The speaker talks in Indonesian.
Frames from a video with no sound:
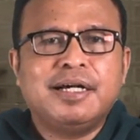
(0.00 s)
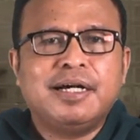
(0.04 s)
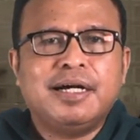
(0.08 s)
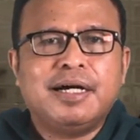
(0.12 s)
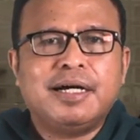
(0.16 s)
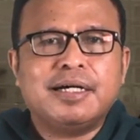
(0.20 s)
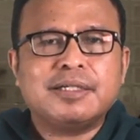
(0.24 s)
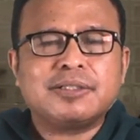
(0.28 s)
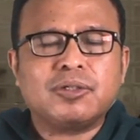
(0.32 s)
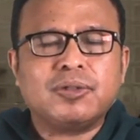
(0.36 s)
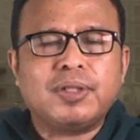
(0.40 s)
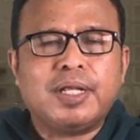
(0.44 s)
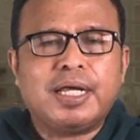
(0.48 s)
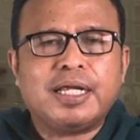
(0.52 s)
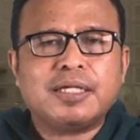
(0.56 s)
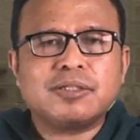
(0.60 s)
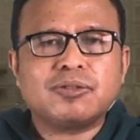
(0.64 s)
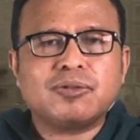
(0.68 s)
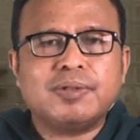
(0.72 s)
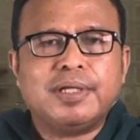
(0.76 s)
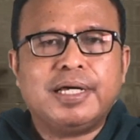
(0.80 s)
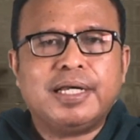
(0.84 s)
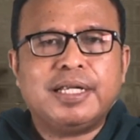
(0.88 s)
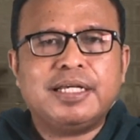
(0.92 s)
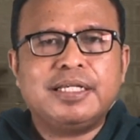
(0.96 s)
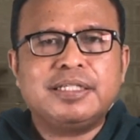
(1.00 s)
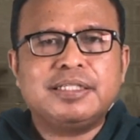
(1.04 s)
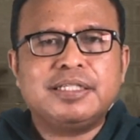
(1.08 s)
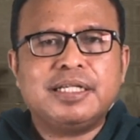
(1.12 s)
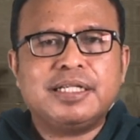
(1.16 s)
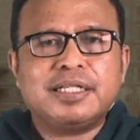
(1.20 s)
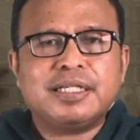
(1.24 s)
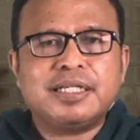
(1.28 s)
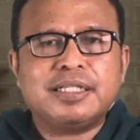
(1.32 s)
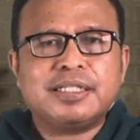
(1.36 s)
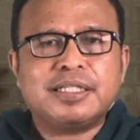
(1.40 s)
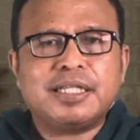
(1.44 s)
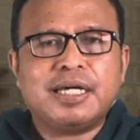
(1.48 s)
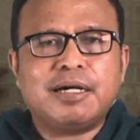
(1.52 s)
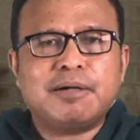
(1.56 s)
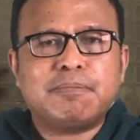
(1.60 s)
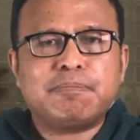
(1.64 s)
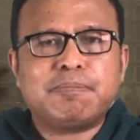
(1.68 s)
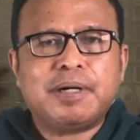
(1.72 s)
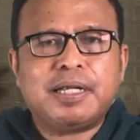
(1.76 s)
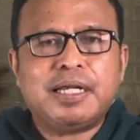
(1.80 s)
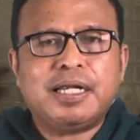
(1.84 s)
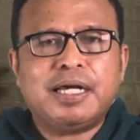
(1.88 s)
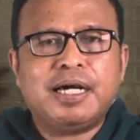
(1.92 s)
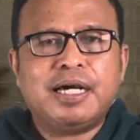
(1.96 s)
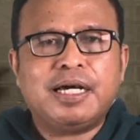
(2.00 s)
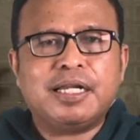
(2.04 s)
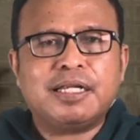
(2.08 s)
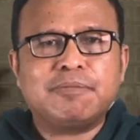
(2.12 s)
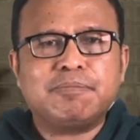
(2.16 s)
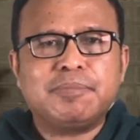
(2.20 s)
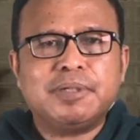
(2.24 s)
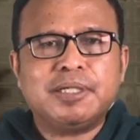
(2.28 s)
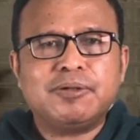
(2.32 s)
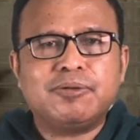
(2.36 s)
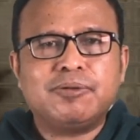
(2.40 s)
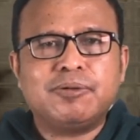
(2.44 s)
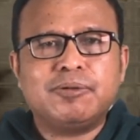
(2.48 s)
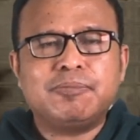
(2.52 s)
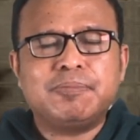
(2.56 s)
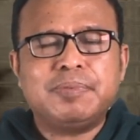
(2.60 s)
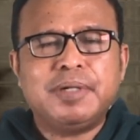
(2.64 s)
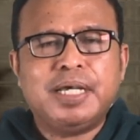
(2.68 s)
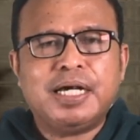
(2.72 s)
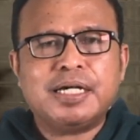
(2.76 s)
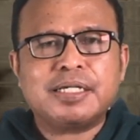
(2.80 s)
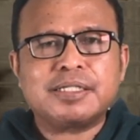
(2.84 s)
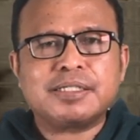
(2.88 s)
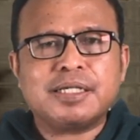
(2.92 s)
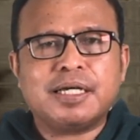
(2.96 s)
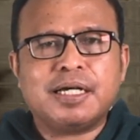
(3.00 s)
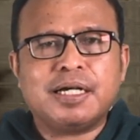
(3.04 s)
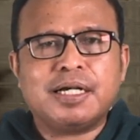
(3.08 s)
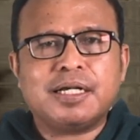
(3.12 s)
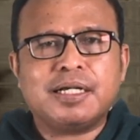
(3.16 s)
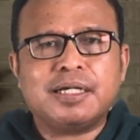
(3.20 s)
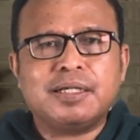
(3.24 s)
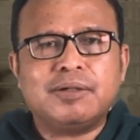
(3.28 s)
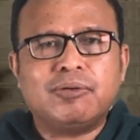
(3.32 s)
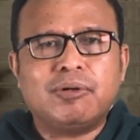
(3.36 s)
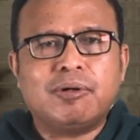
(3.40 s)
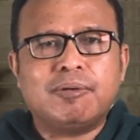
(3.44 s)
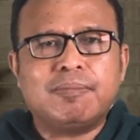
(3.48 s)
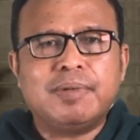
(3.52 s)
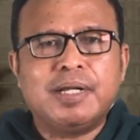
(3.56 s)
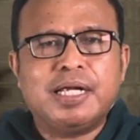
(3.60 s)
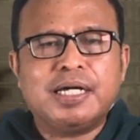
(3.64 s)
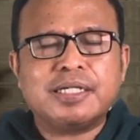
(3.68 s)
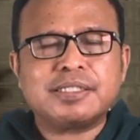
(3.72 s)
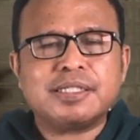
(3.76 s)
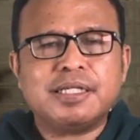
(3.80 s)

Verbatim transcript: Saudara-saudari Injil kita pada hari Minggu biasa ke-12